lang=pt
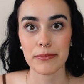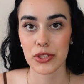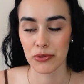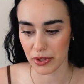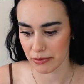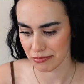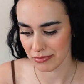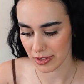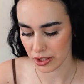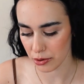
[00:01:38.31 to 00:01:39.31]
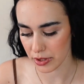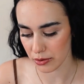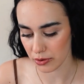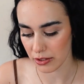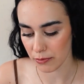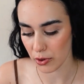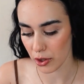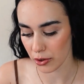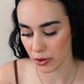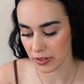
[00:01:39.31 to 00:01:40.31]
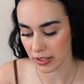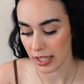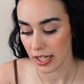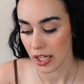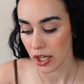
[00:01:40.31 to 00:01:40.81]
mas foi das coisas onde tive melhor nota.